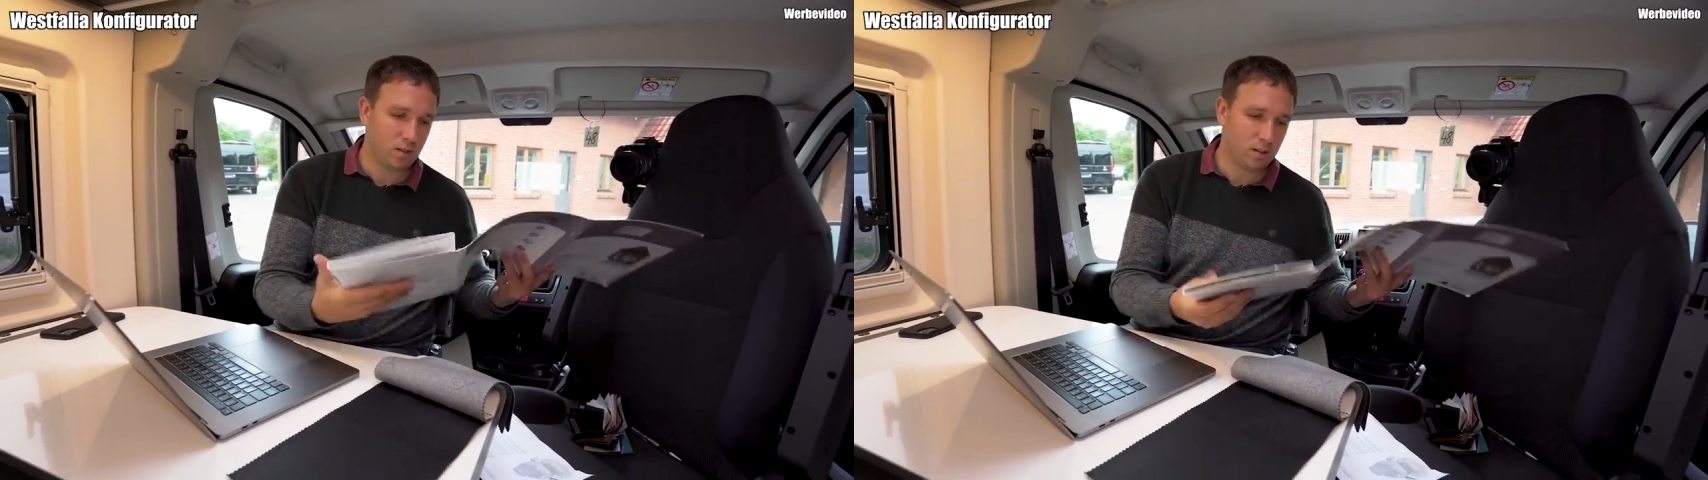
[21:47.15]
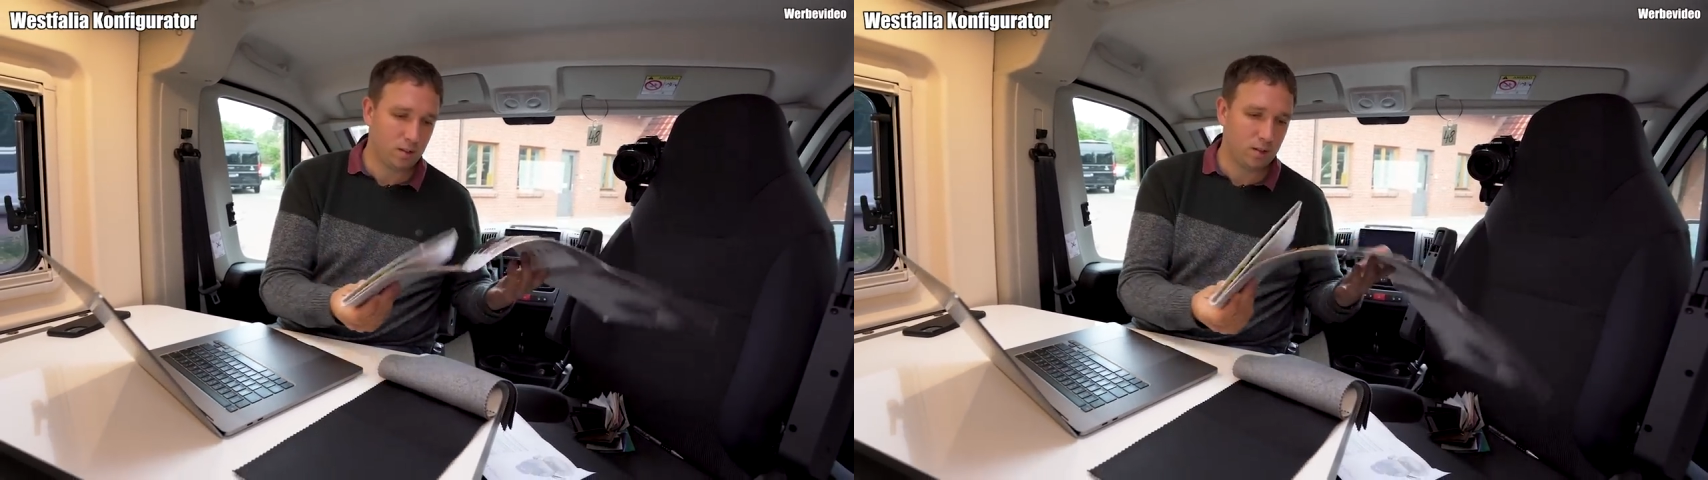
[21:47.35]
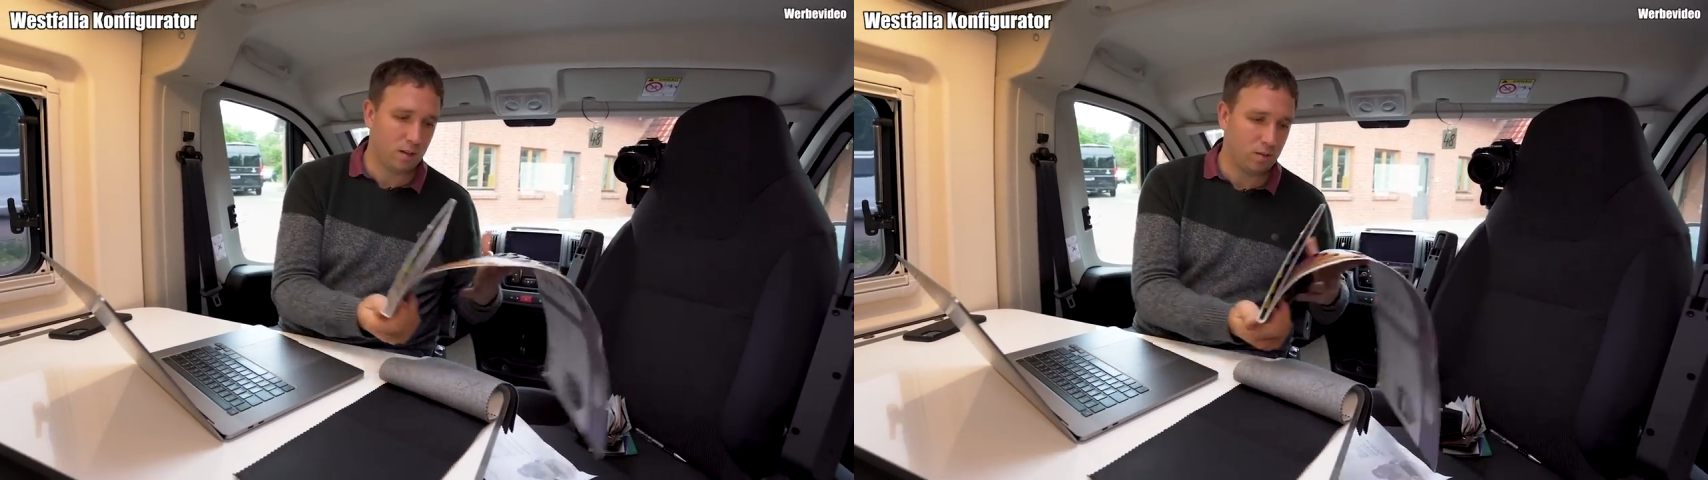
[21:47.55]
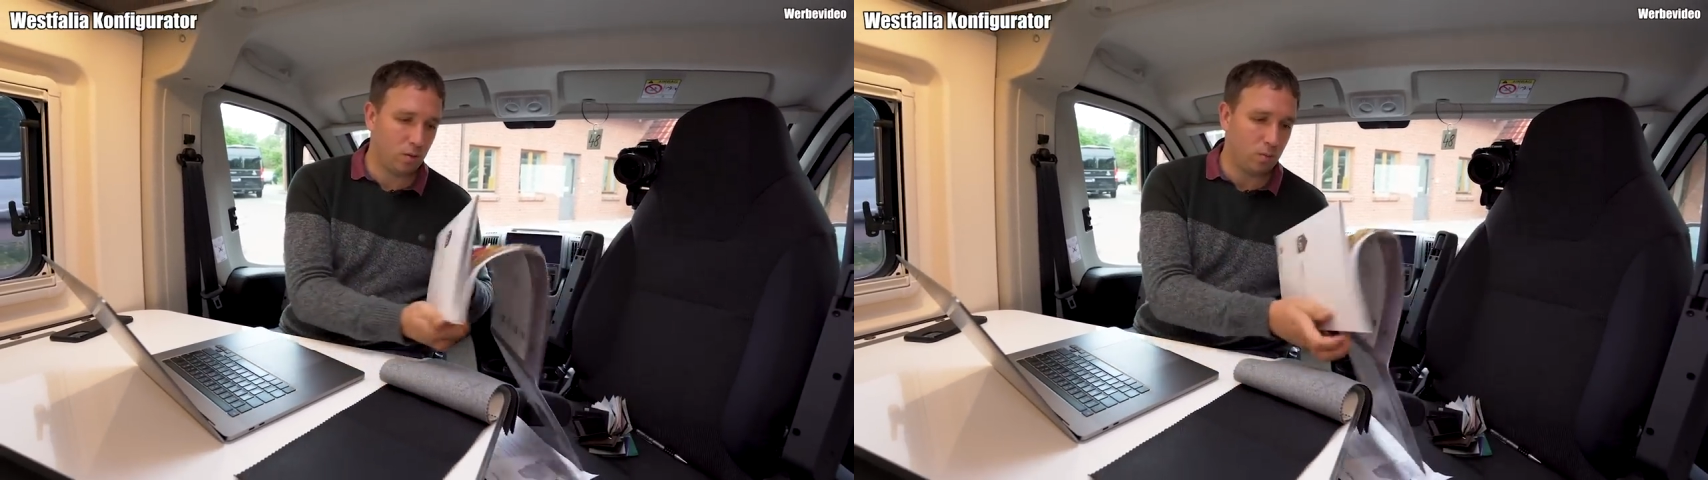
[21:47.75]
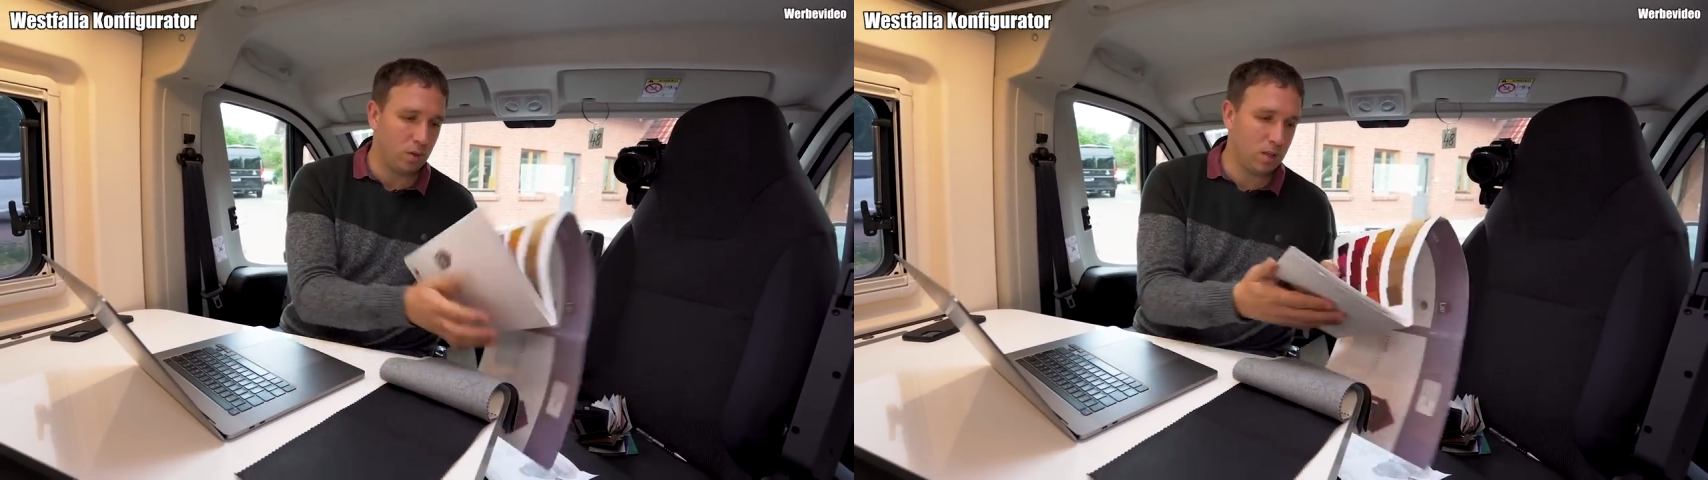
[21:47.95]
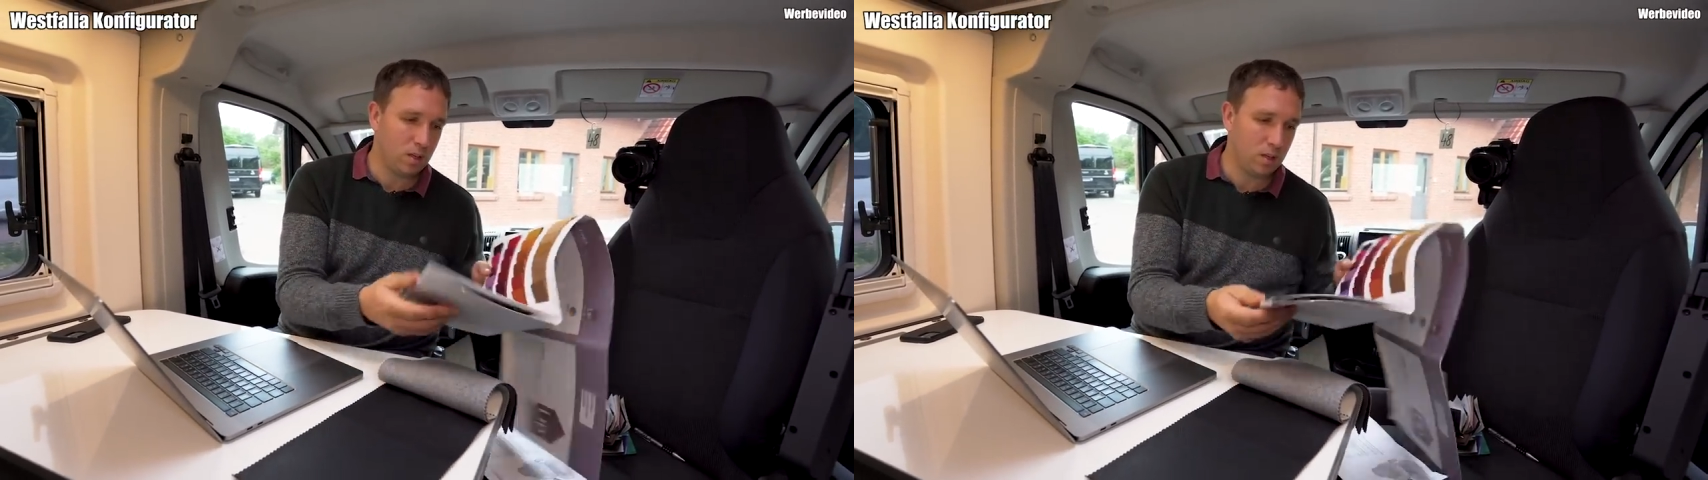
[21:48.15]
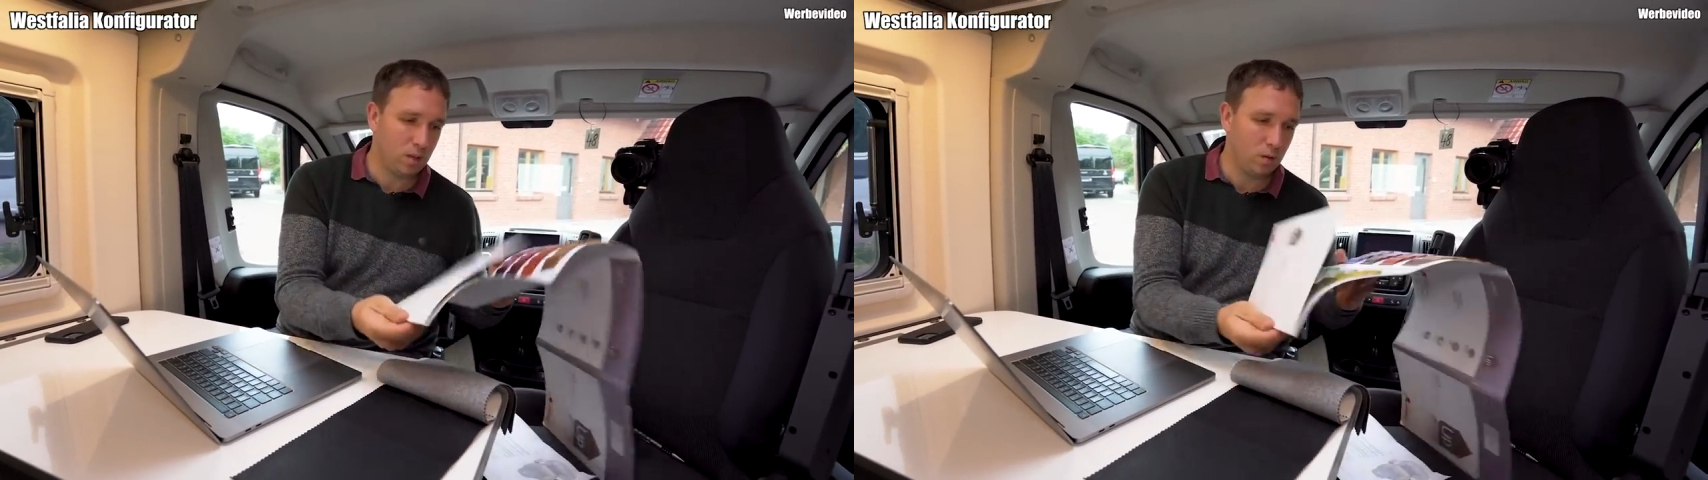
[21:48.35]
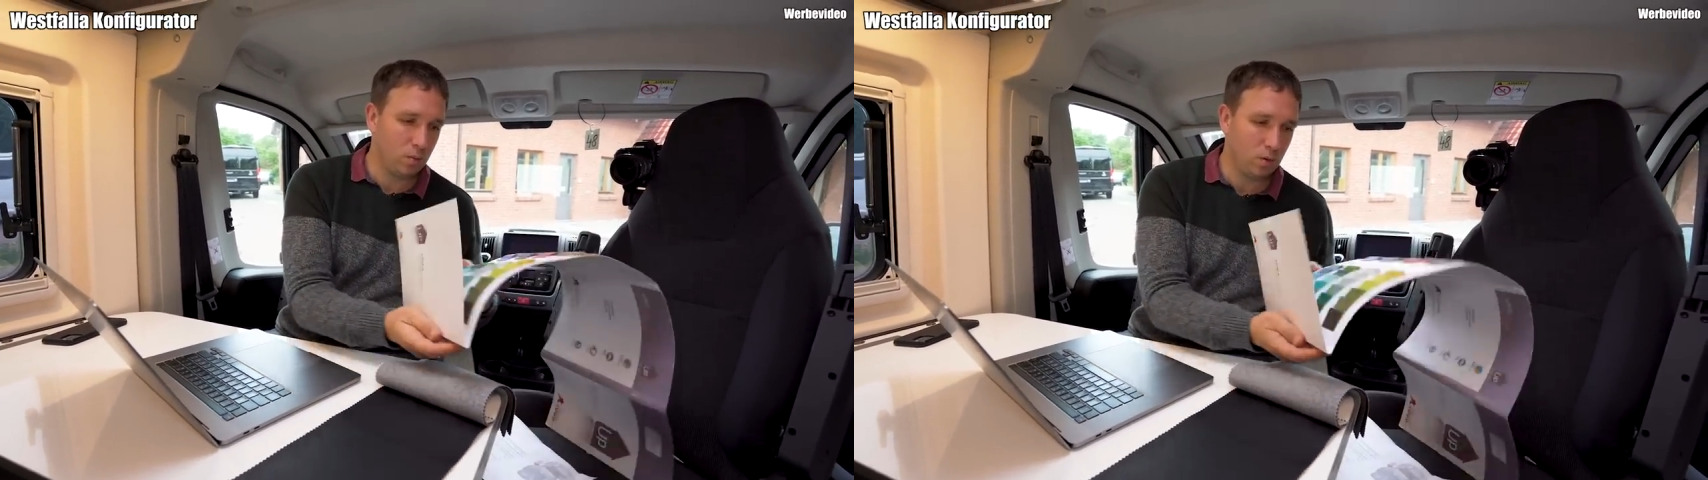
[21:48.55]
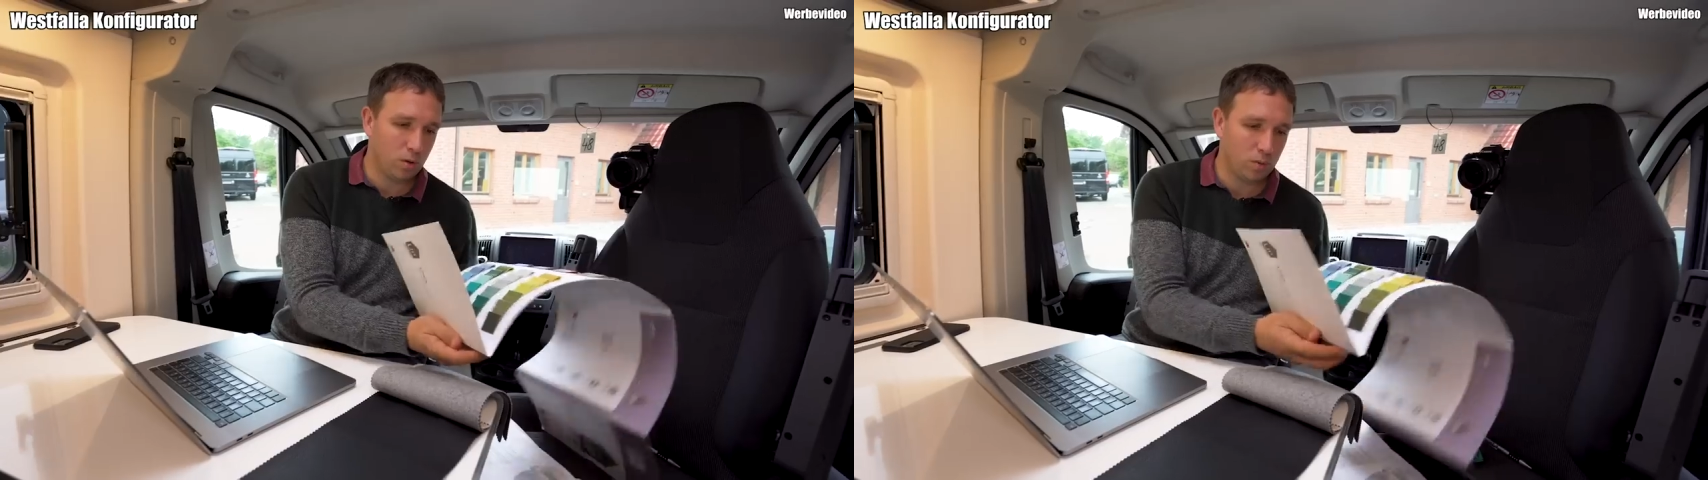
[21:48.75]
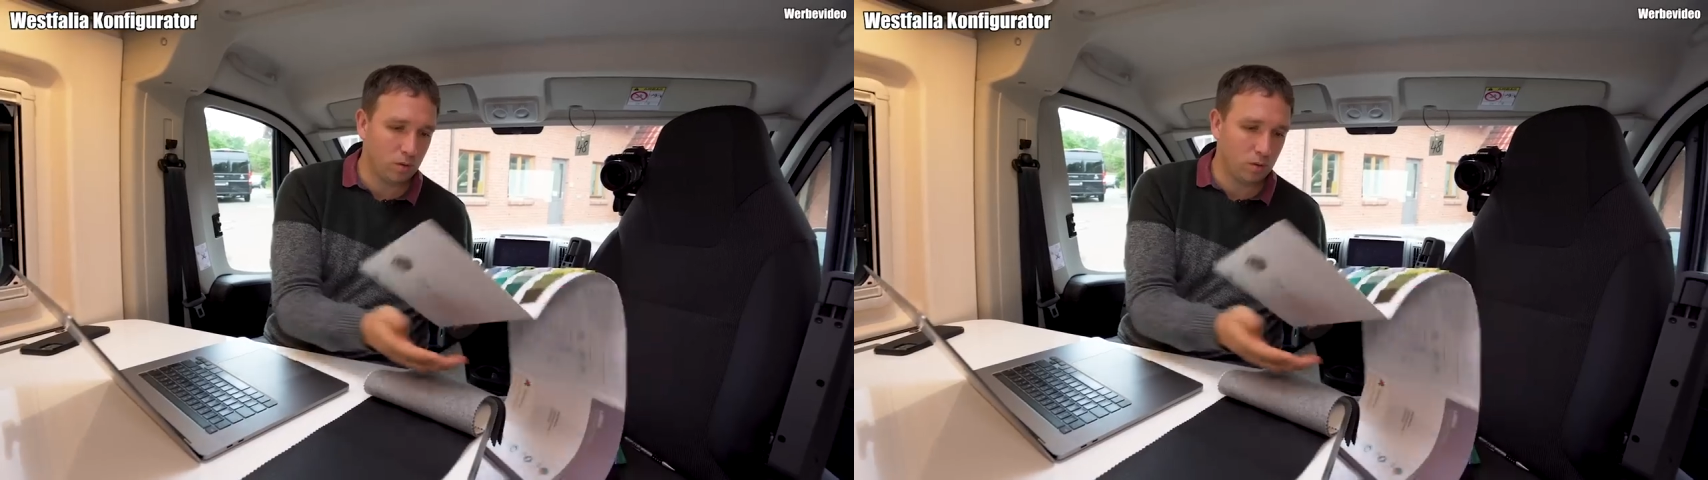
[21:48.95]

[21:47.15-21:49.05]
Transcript: Das heißt, um eine Idee zu bekommen,